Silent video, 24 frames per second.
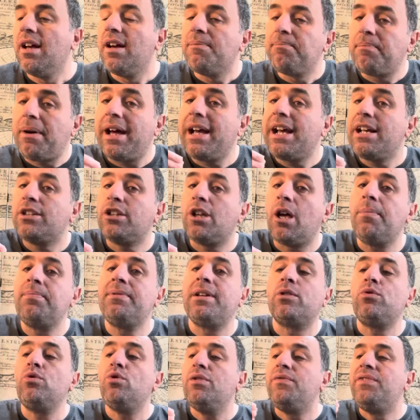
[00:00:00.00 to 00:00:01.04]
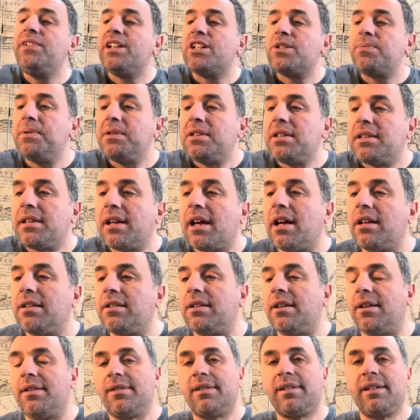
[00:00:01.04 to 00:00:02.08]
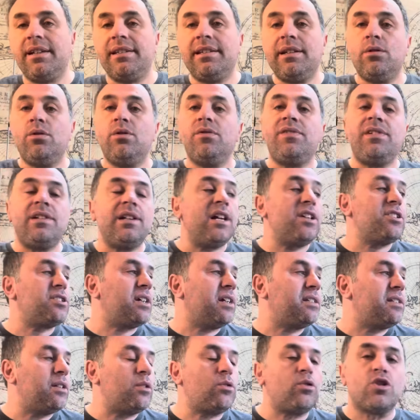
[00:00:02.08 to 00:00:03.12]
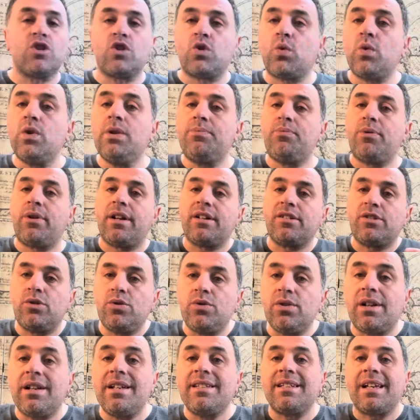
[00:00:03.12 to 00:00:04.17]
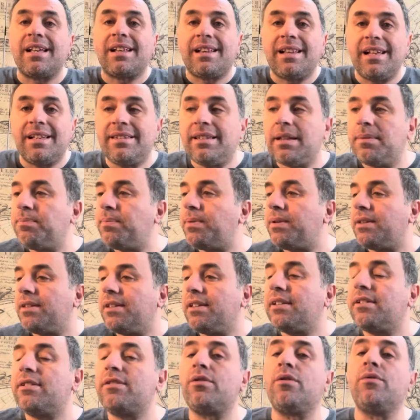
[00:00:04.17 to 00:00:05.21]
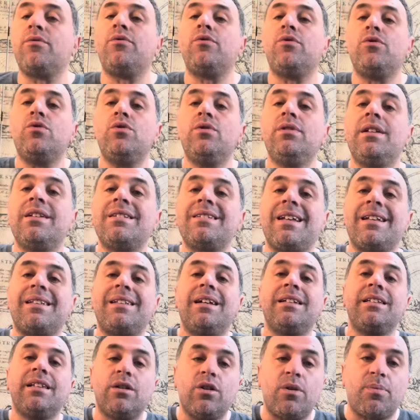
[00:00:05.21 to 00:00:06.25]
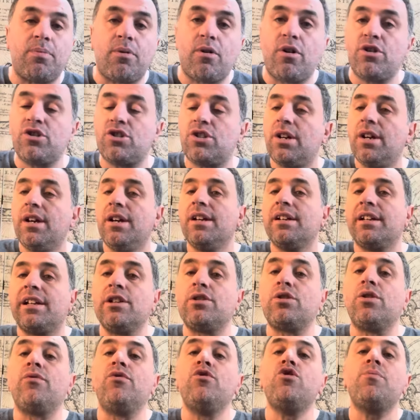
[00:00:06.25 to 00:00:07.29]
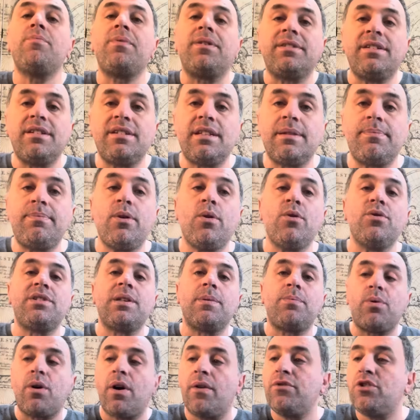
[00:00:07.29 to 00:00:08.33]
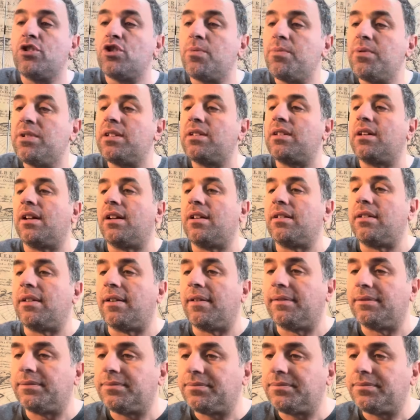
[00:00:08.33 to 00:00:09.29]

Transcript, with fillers: Par exemple, le village méditerranéen, qui était le village qui a été construit pour accueillir les athlètes des pays qui sont venus, les athlètes et leurs proches, qui sont venus participer aux épreuves du jeu méditerranéen.